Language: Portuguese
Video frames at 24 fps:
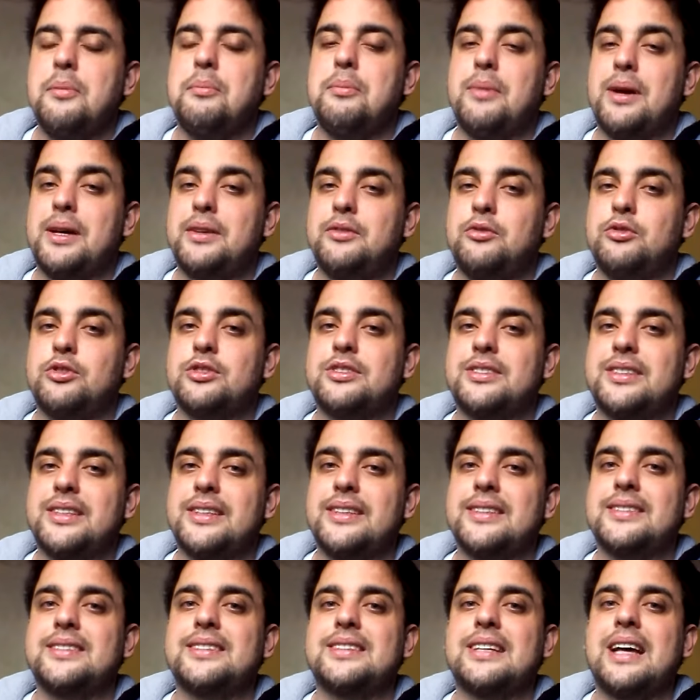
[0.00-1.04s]
Mas você
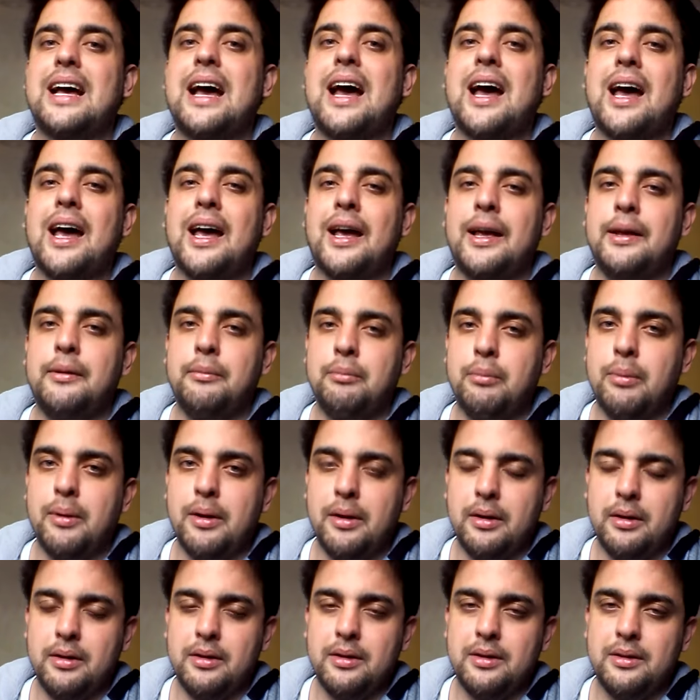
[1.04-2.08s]

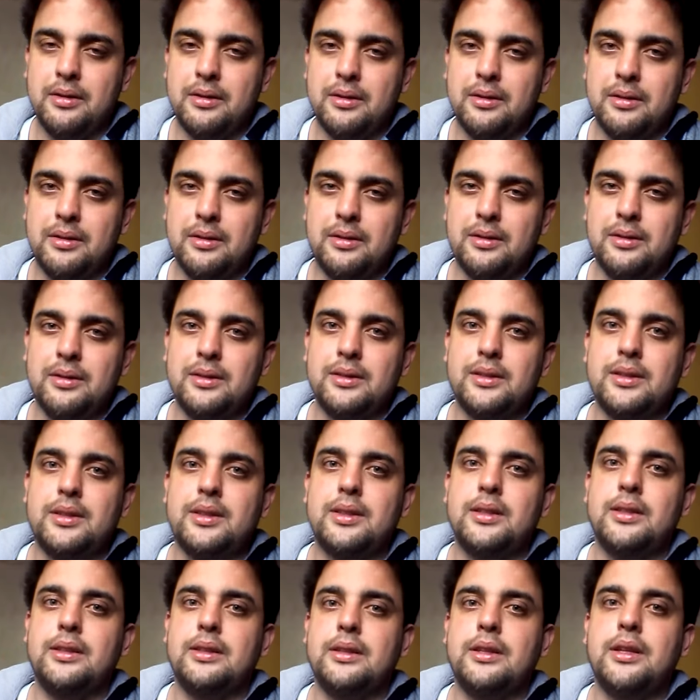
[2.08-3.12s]
saiba
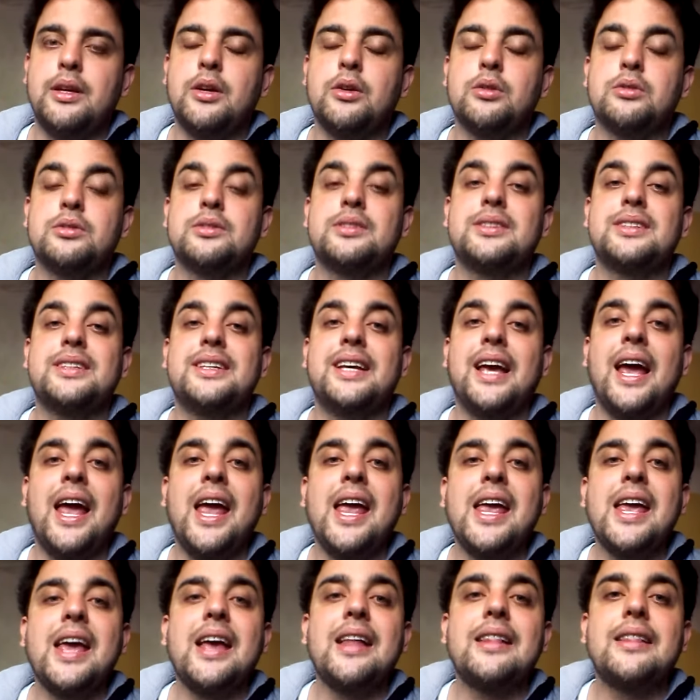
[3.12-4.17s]
que Deus,
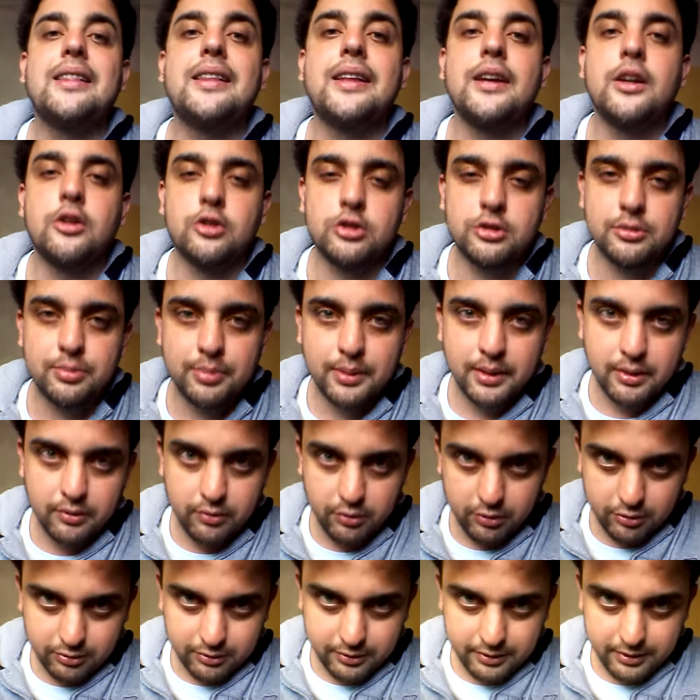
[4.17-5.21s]
quem é Deus para
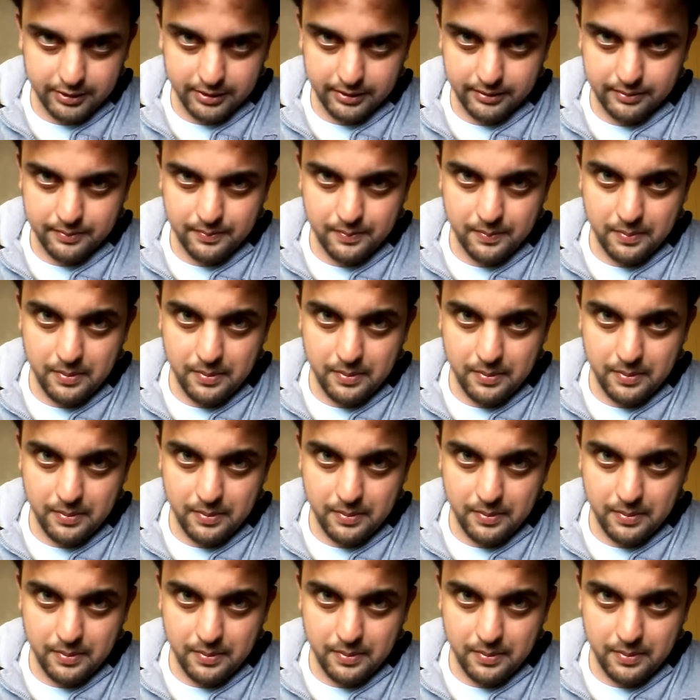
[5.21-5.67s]
você?